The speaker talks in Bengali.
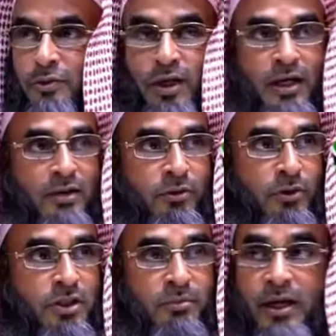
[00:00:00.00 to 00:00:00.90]
সুরা কাফের
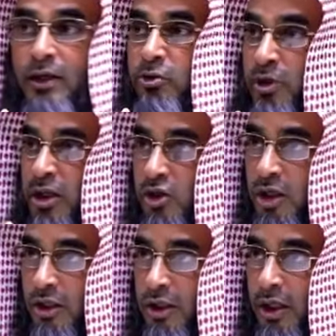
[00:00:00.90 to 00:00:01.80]
হচ্ছে বারা আতমিনা
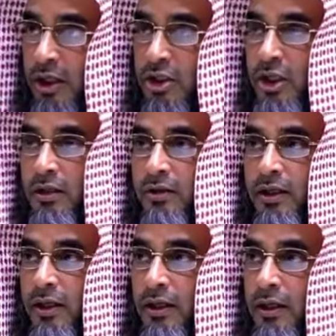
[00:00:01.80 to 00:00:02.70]
শির শির
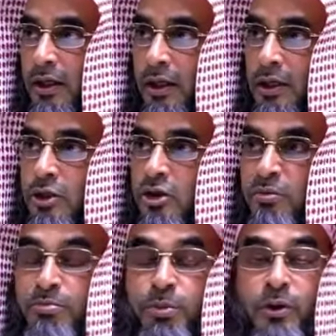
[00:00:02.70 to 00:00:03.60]
থেকে
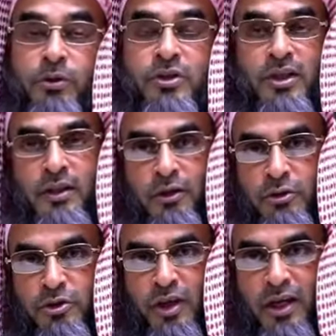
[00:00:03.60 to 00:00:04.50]
সম্পর্ক ছেদের
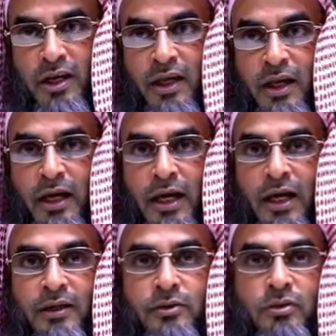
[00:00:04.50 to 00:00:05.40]
ঘোষণা
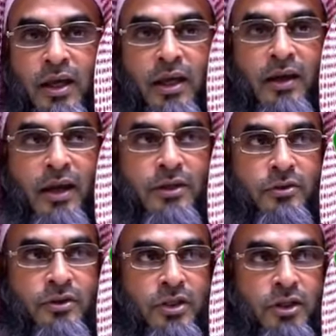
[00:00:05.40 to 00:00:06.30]
আর সুরা এখলাস
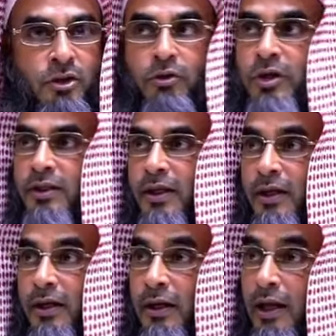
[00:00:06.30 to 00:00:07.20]
হচ্ছে তৌহিদের
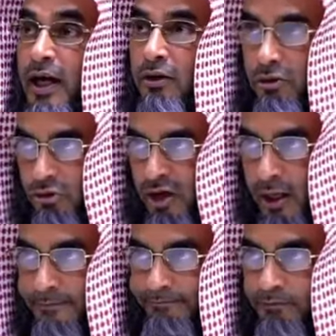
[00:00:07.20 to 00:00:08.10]
এলান
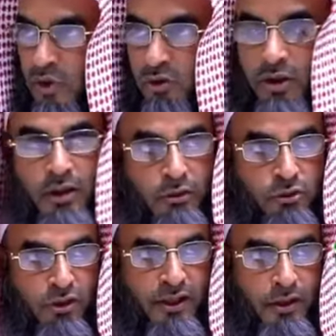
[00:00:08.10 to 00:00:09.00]
ঘোষণা তৌহিদের
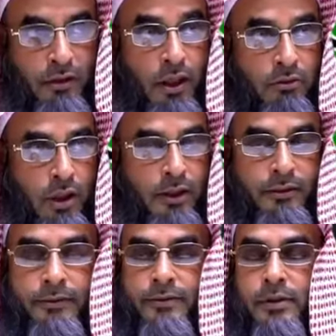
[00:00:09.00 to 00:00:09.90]
ঘোষণা আল্লাহ আহাদ
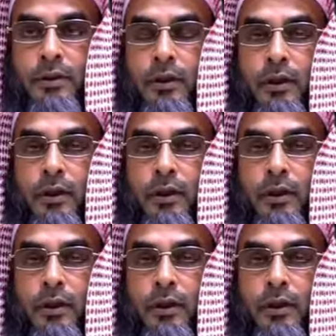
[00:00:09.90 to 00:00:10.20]
জি